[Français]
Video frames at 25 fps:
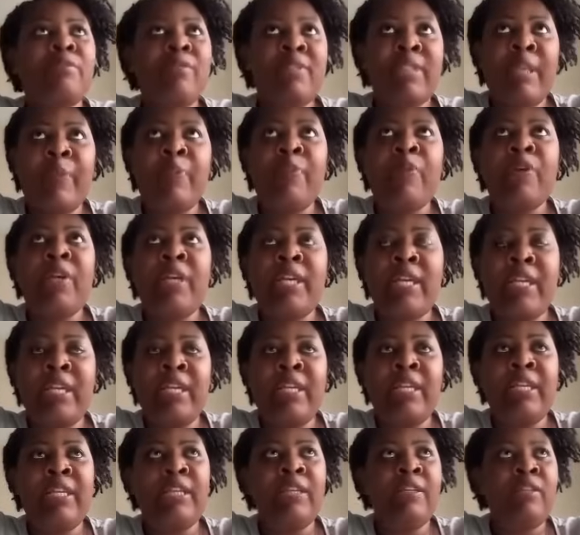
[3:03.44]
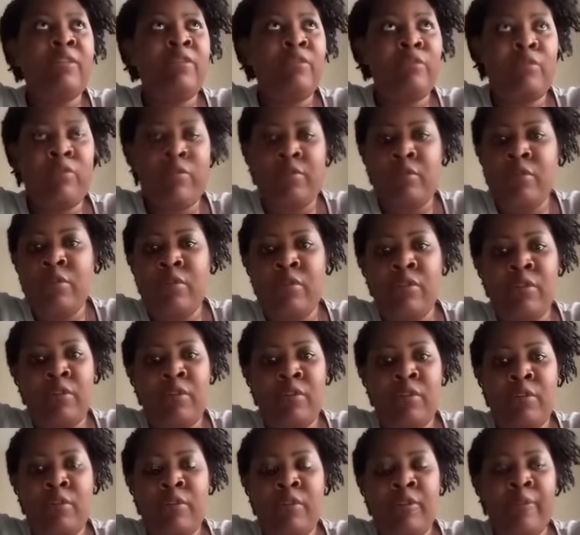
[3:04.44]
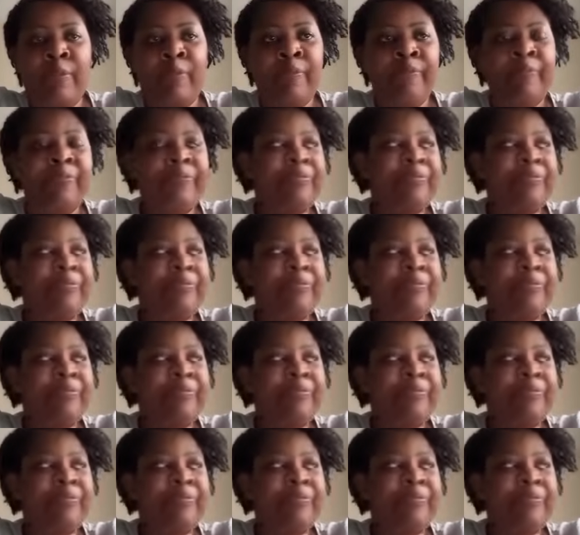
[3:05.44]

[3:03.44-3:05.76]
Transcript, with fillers: ça peut créer euh,